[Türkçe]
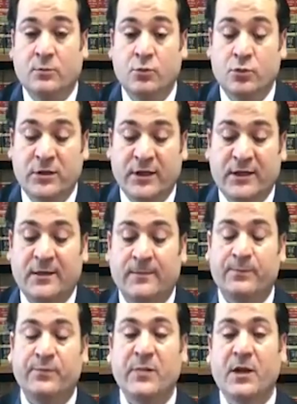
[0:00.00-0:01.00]
Buradaki
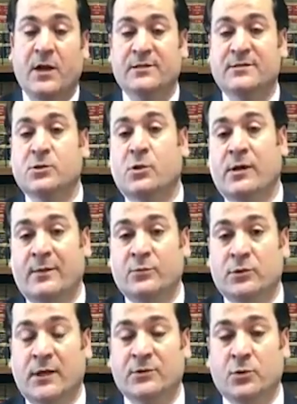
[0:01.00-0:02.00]
asıl önemli
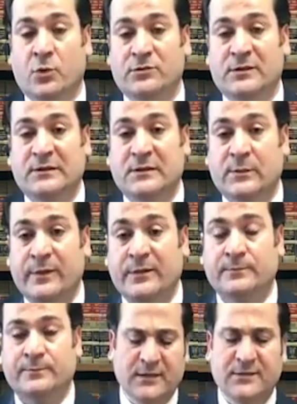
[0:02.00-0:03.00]
olan nokta tabii
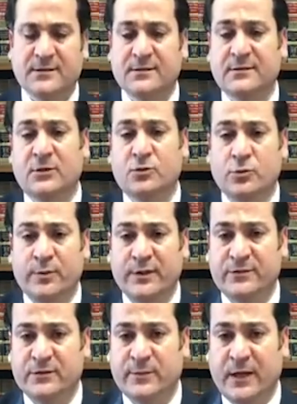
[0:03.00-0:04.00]
sizin ne tür bir
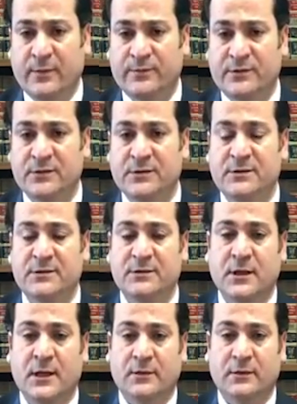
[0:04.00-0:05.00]
yatırım yaptığınız,
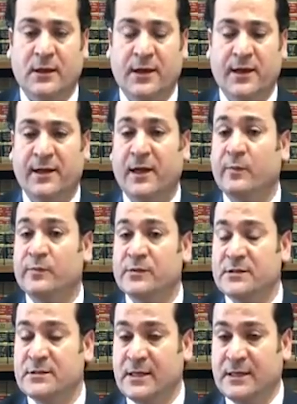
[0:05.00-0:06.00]
nereye
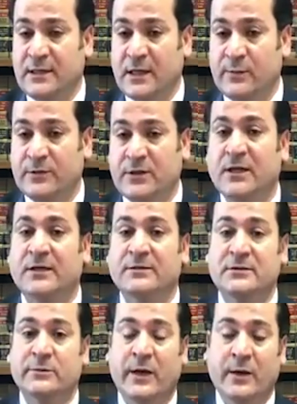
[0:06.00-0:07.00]
yaptınız, ne kadar miktar
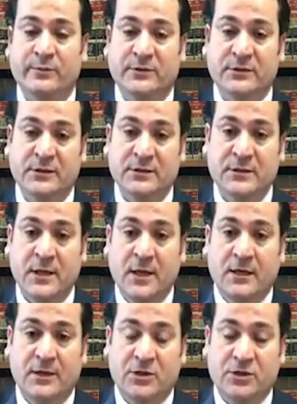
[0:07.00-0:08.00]
yatırım yaptınız,
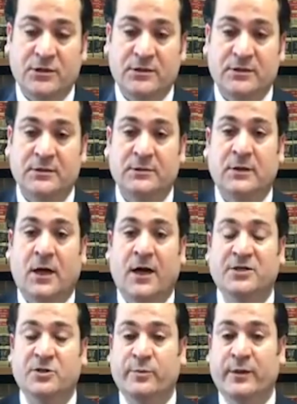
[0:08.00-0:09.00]
işinizin
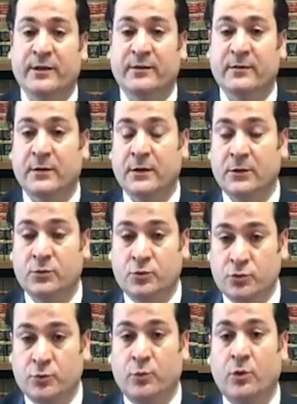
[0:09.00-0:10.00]
hacmi, e,
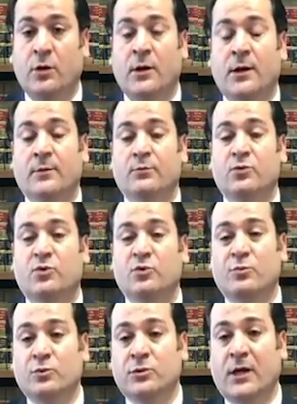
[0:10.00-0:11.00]
durumu,
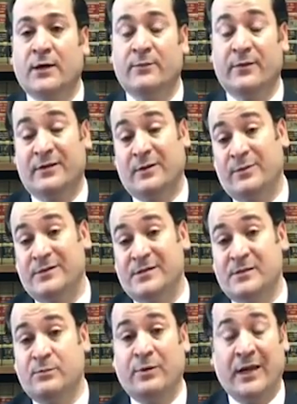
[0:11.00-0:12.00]
bütün bunlar ve tabii
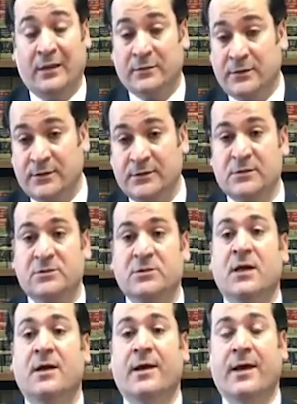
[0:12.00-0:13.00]
sizin planlarınız
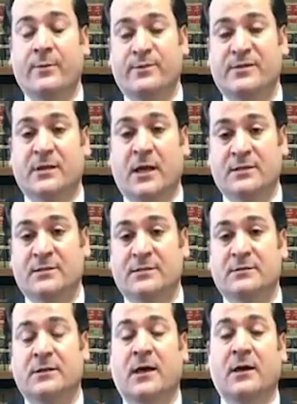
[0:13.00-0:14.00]
hepsi
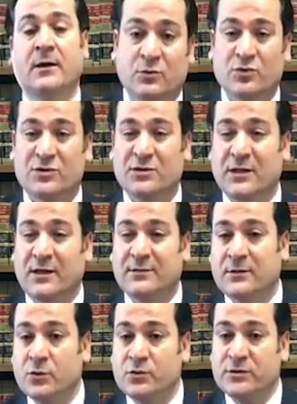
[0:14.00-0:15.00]
aslında
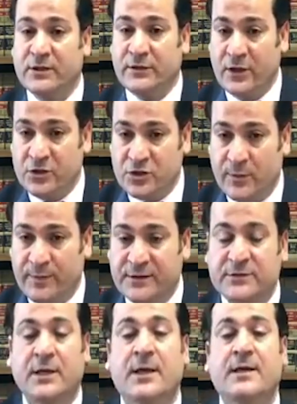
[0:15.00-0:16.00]
dosyalardan dosyaya
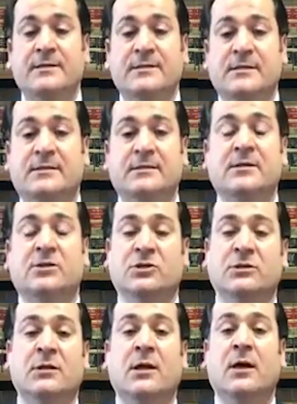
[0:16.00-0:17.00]
değişebilir. Sizin
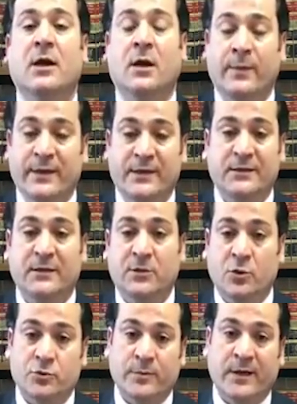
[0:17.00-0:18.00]
için Amerika'daki
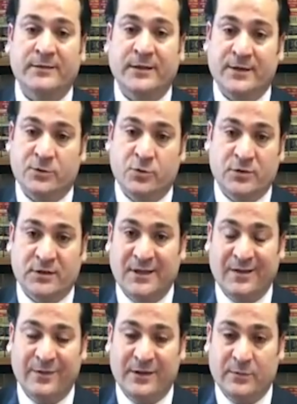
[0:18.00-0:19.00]
göçmen tersi
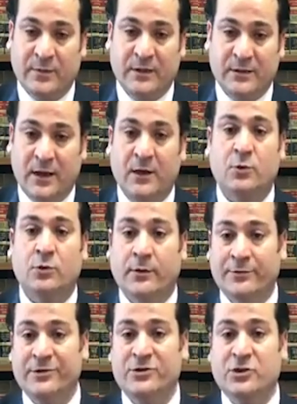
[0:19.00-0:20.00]
üzerinden mi gitmek daha kolay
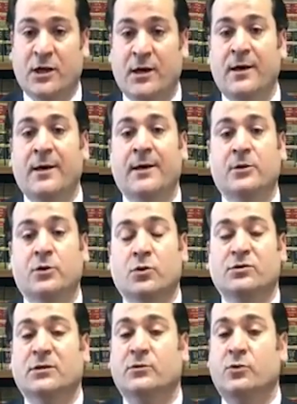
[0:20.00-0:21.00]
olacağı
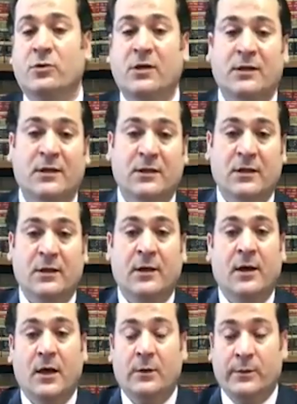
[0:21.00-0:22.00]
yoksa Türkiye'deki
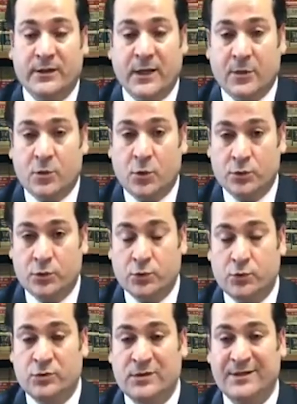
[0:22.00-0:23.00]
Amerikan
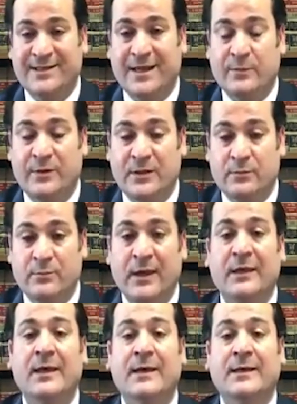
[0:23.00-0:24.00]
konsolosluğu üzerinden mi gitmek